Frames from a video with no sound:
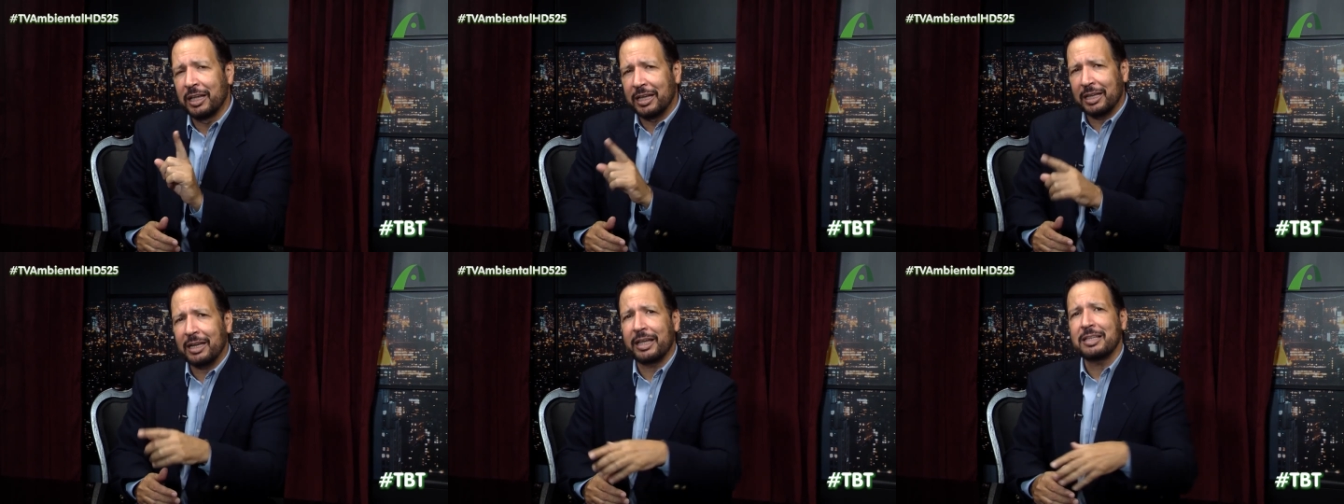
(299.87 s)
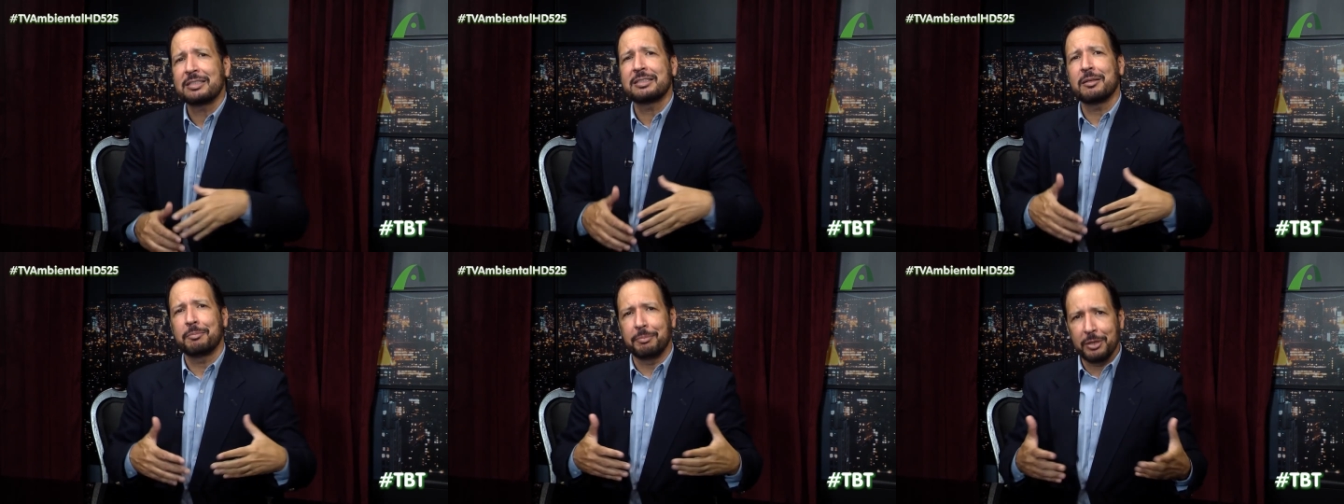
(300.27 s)
Ela
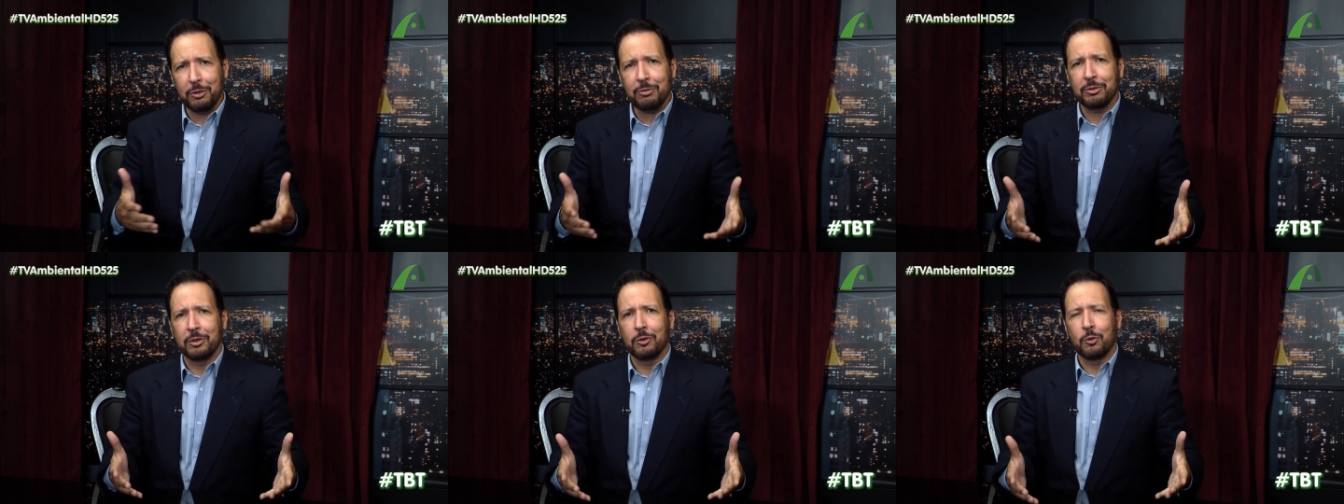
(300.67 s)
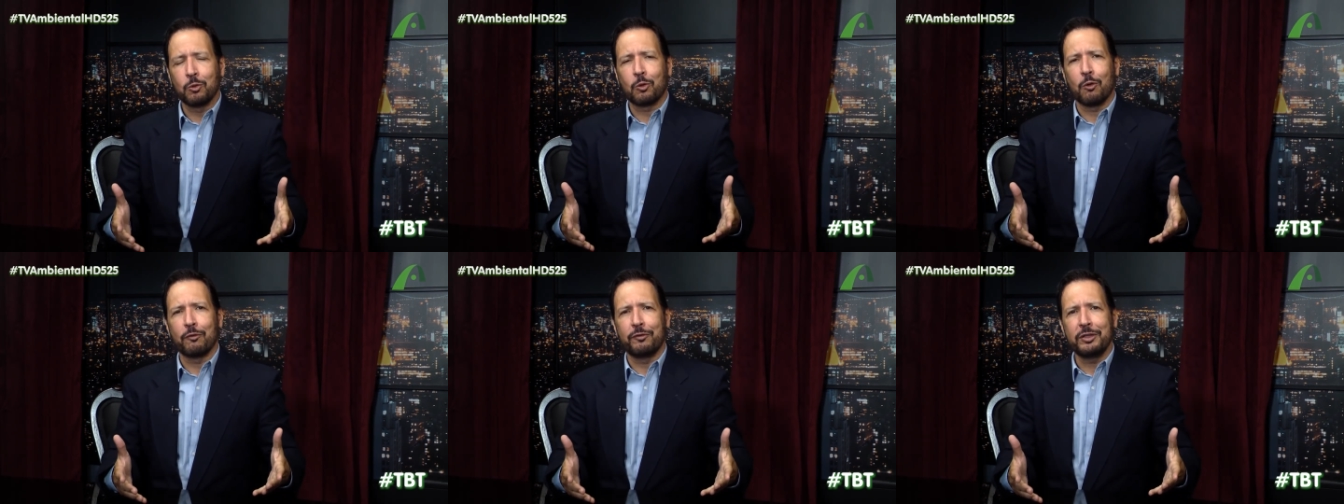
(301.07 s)
recebeu o
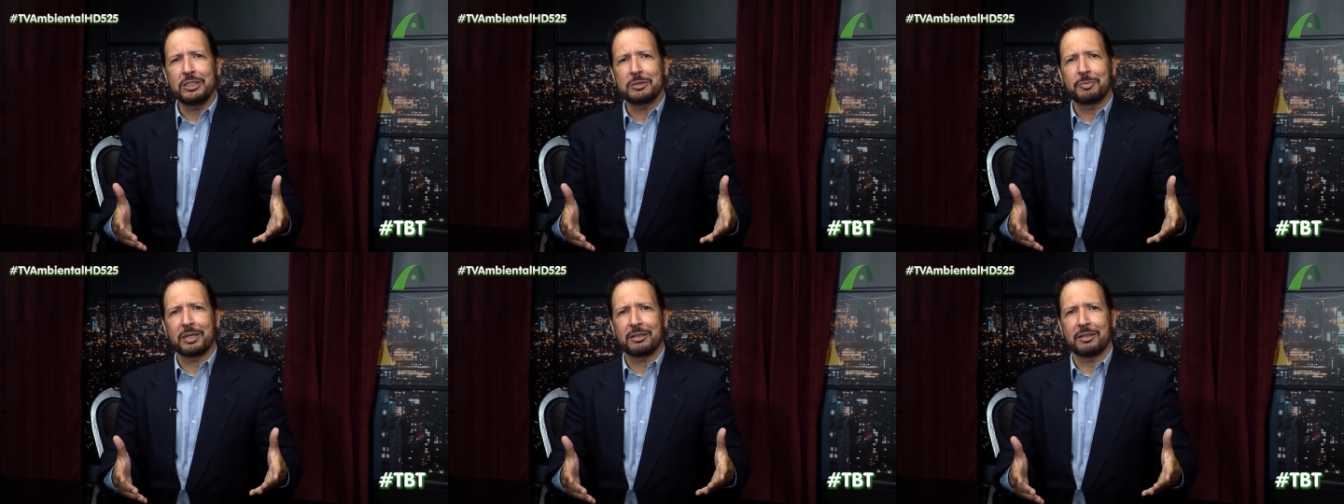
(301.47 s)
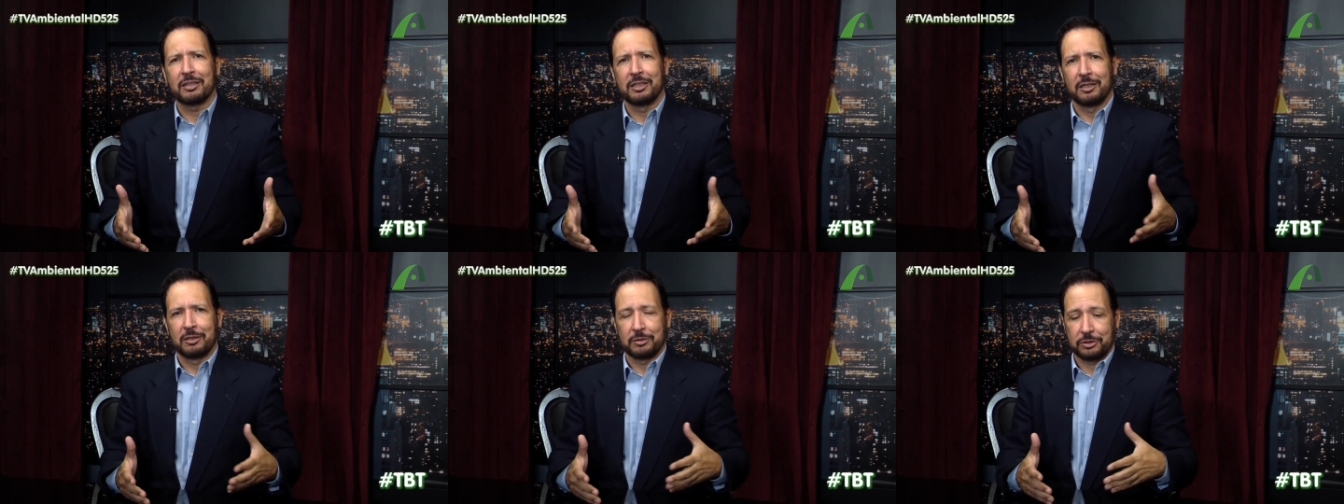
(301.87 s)
convite para,
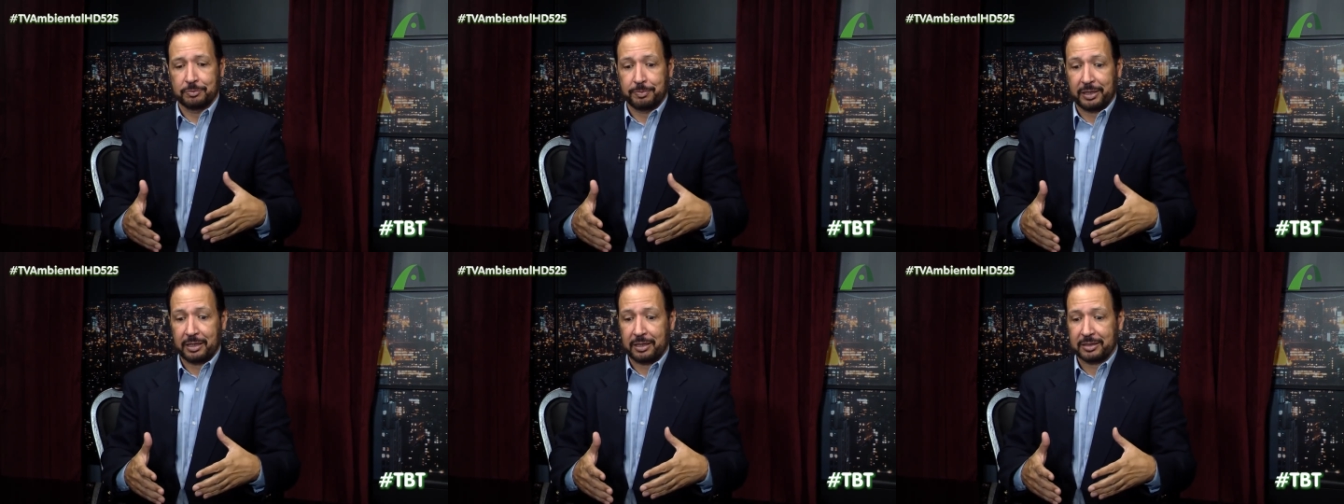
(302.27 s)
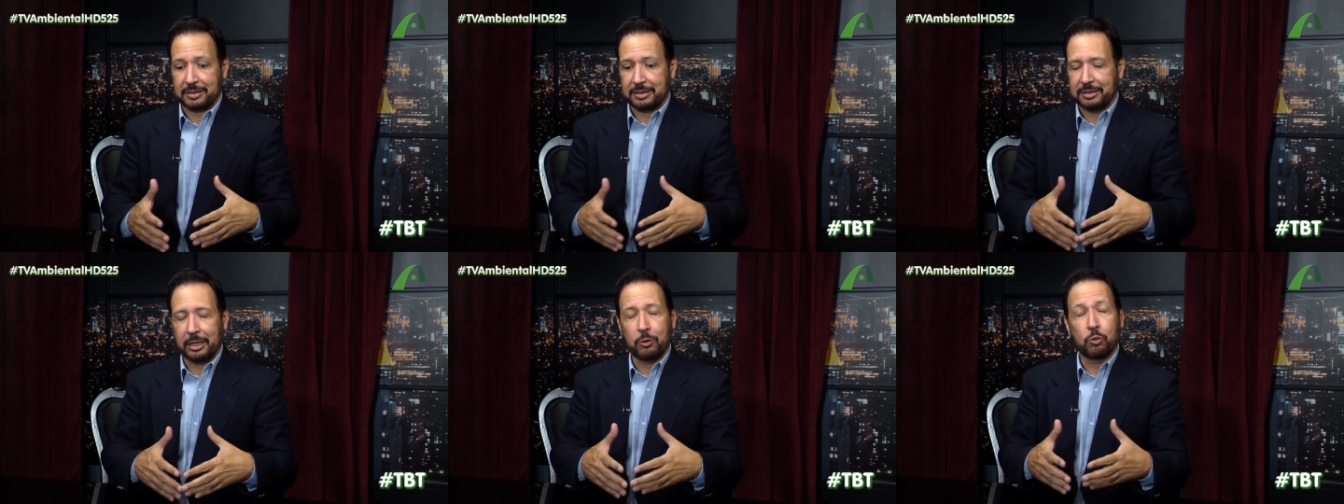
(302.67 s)
para
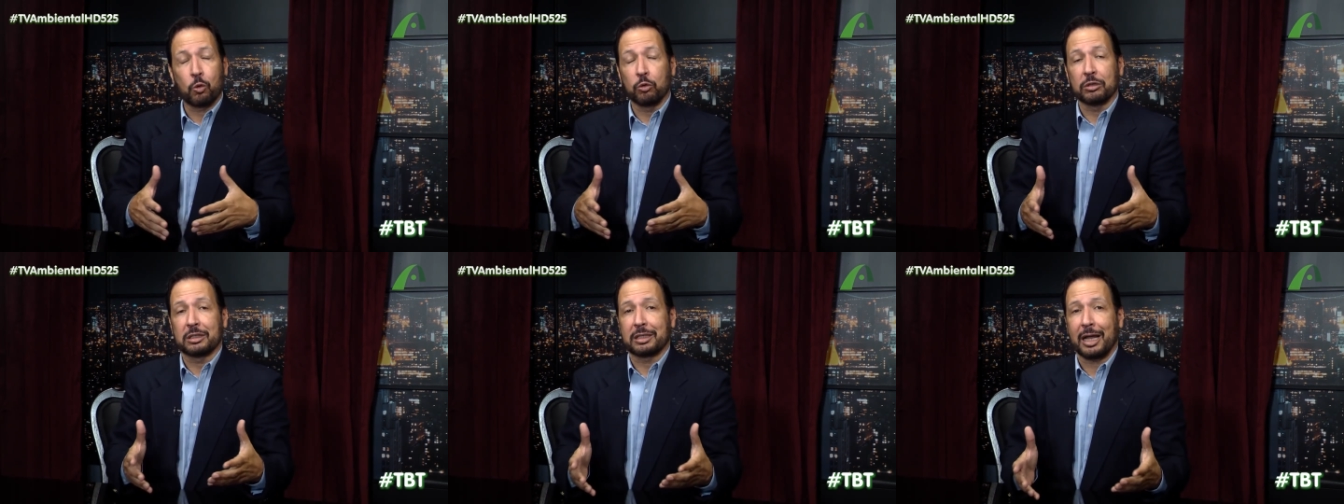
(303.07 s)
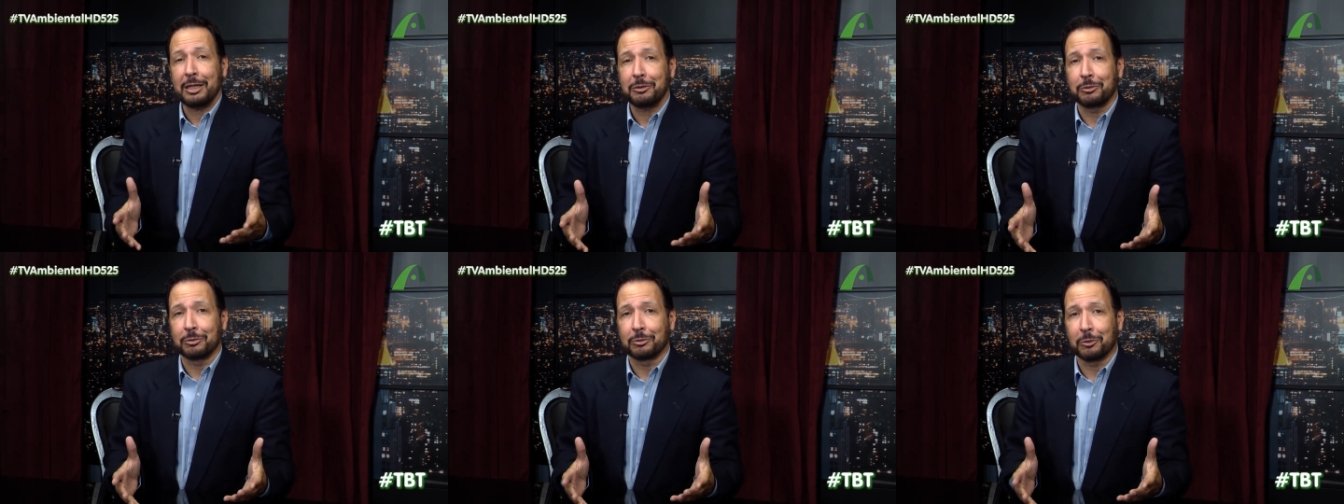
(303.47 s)
assinar um
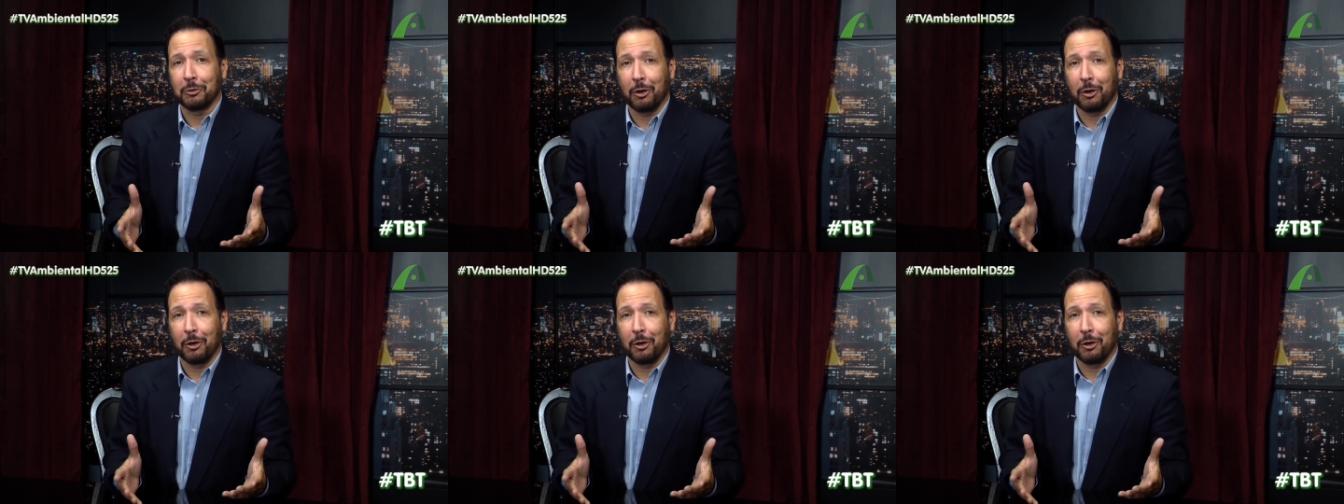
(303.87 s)
contrato com